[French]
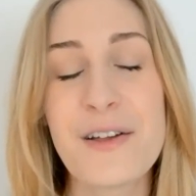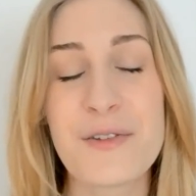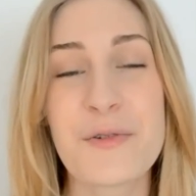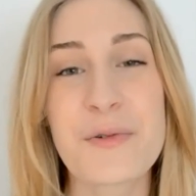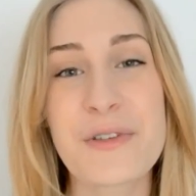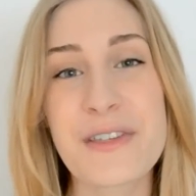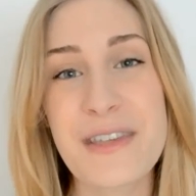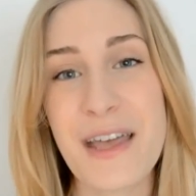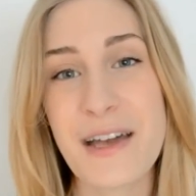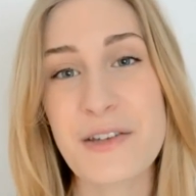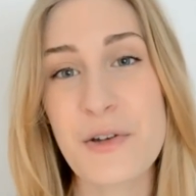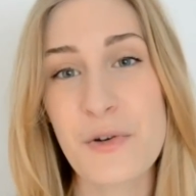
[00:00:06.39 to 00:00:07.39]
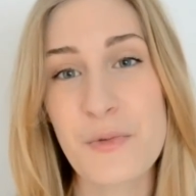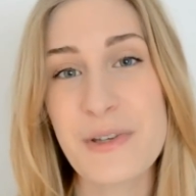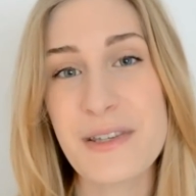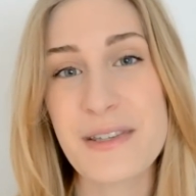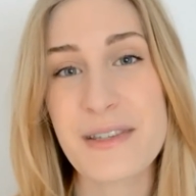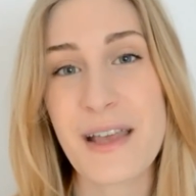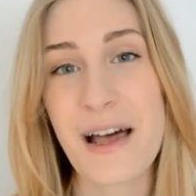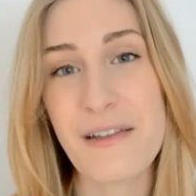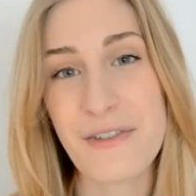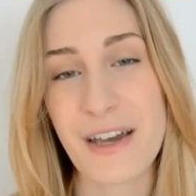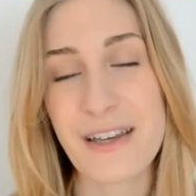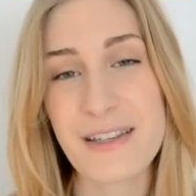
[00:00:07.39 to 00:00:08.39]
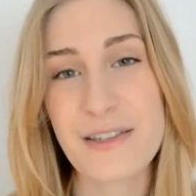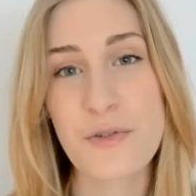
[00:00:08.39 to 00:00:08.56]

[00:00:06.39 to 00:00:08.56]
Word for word: donc Serge Louis Alvarez